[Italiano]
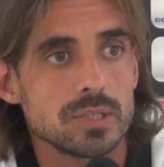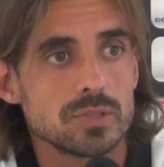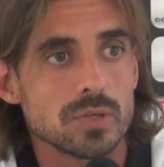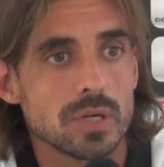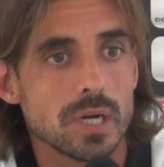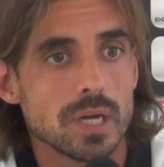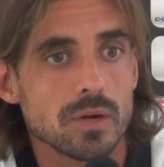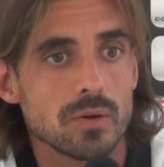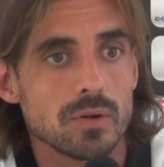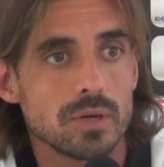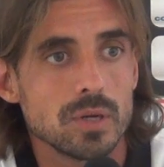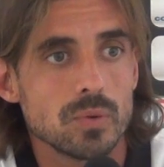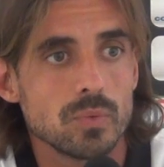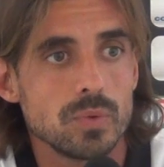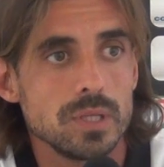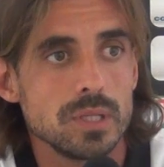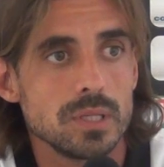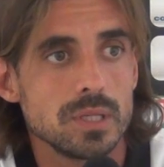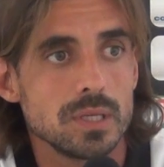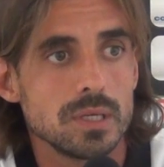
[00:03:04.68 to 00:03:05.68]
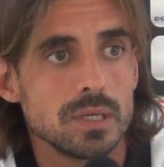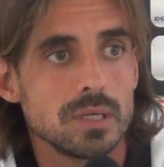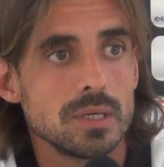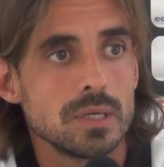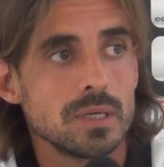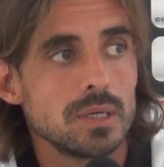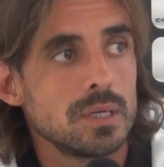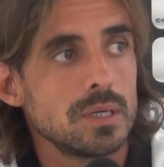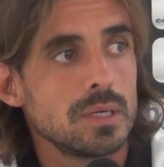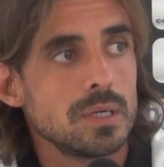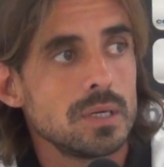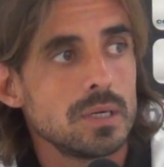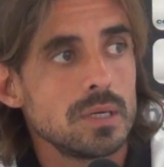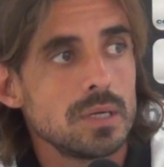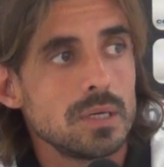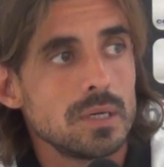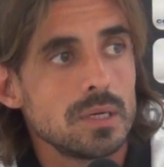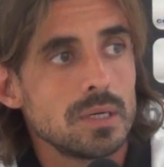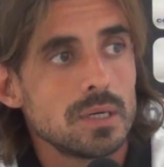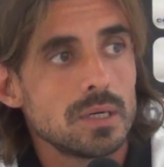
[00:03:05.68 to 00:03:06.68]
e giocare con i quinti
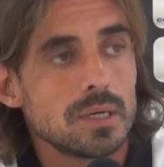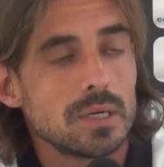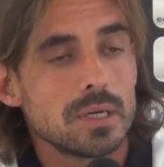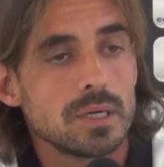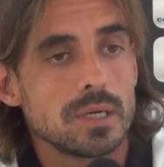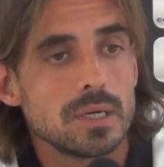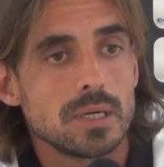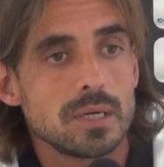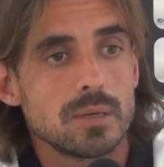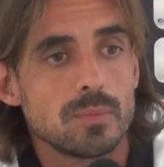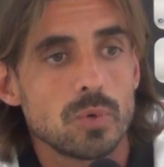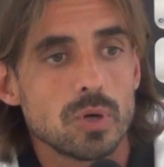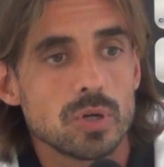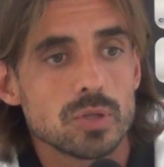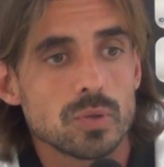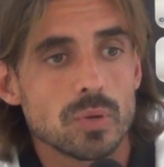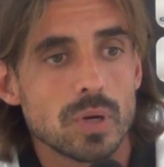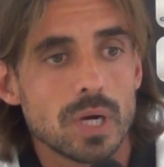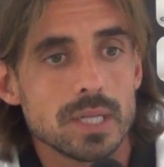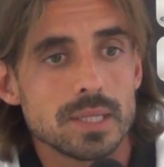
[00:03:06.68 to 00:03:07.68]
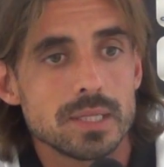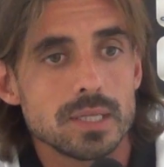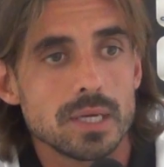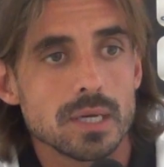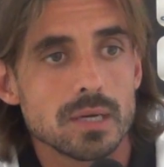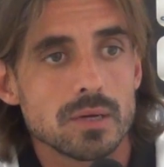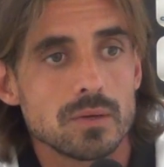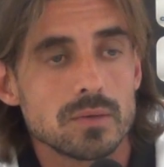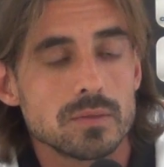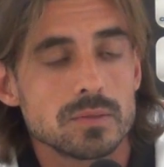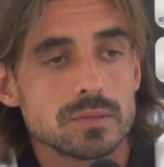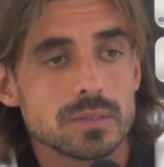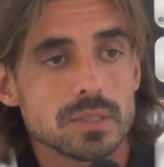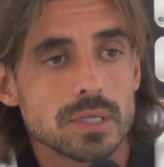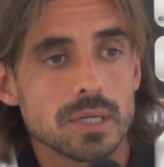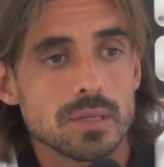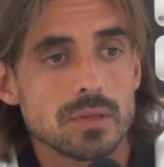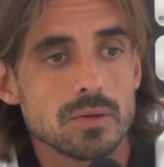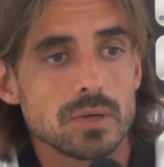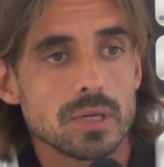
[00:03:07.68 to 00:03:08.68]
eh, molto alti. Ecco,
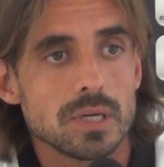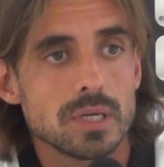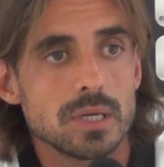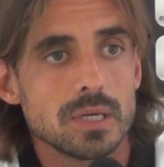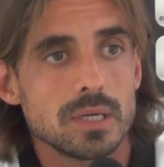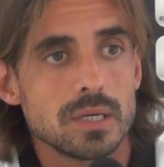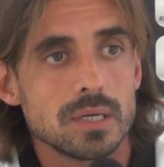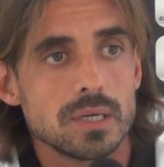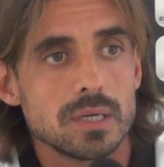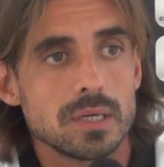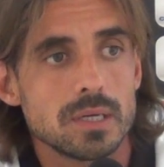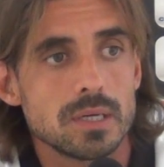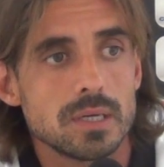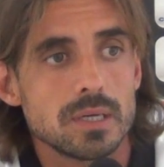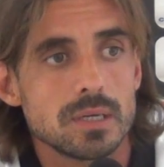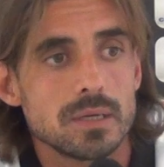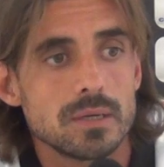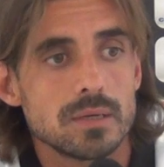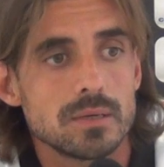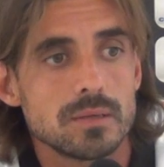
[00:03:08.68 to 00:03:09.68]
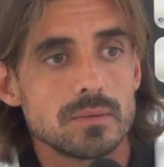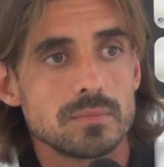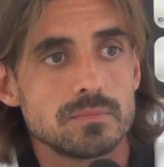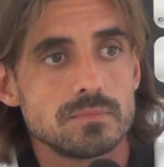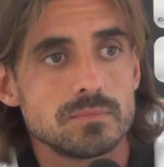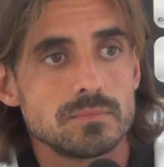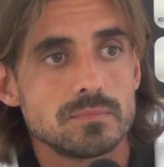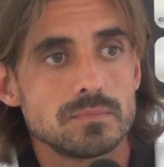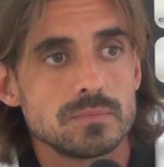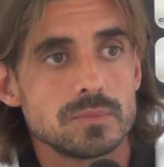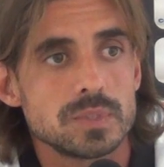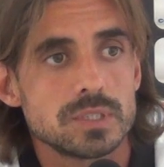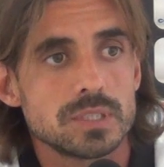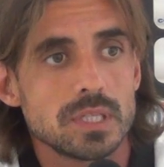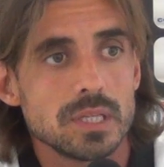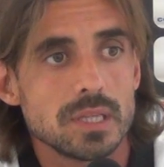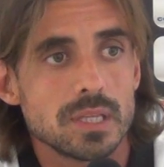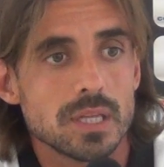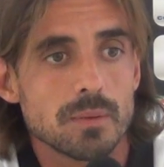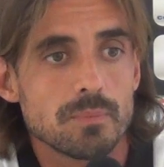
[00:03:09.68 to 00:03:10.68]
credo che mm,
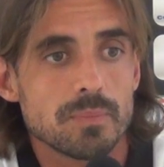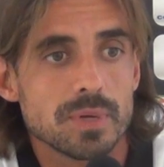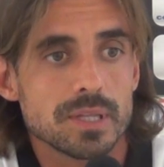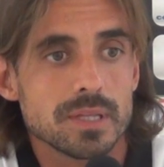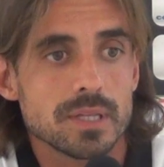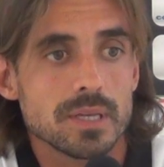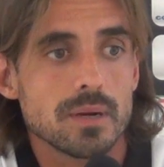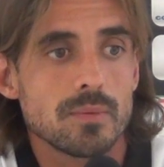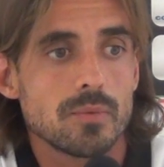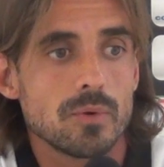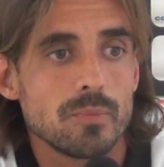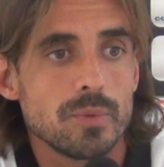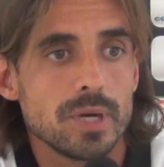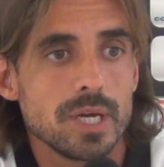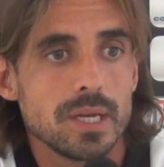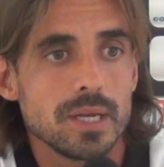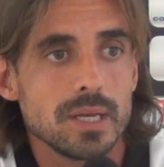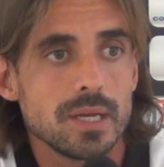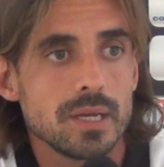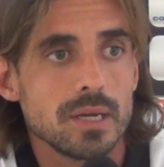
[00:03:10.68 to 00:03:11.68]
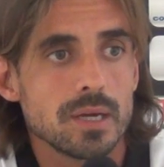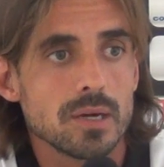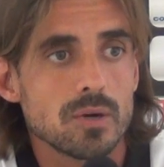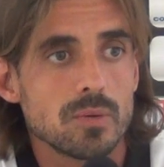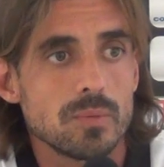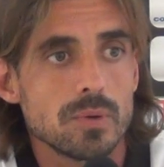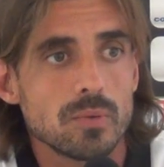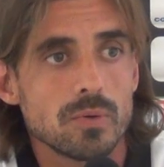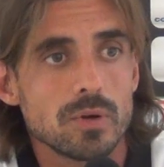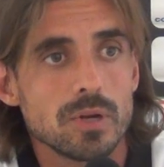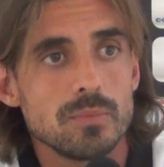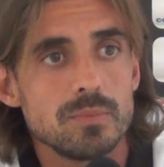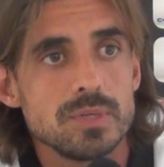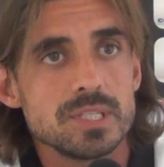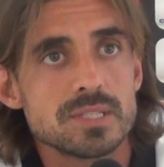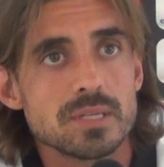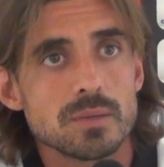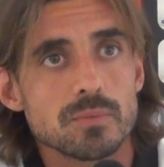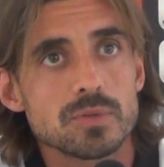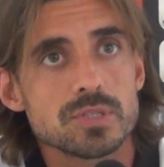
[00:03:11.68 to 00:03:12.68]
se interpretiamo bene come vuole il
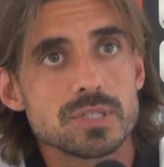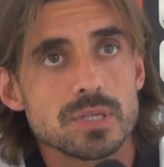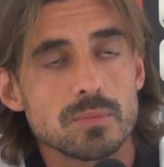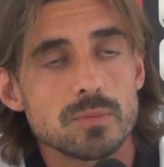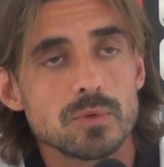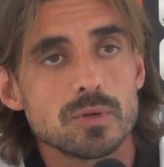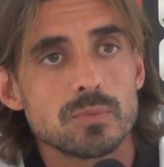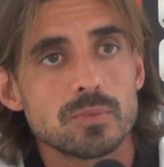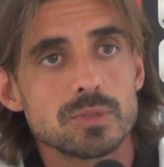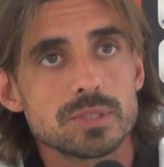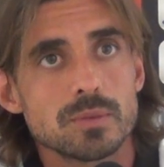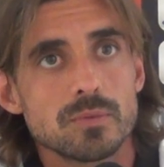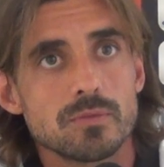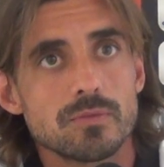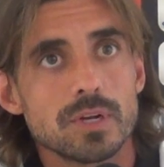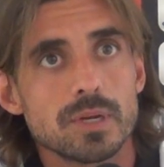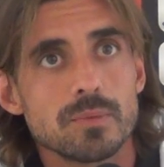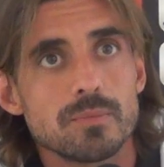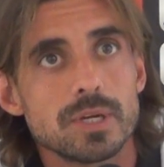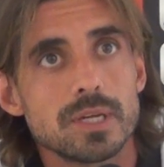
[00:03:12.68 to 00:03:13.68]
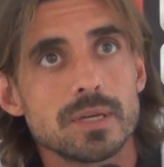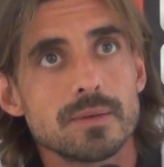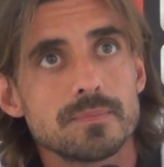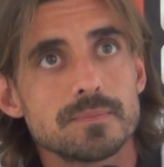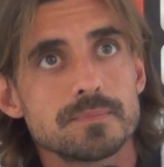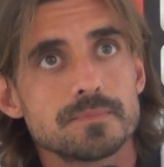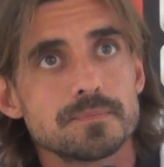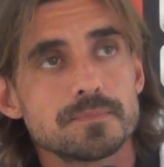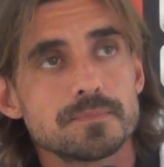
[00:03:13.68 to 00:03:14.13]
mister possiamo, possiamo fare bene.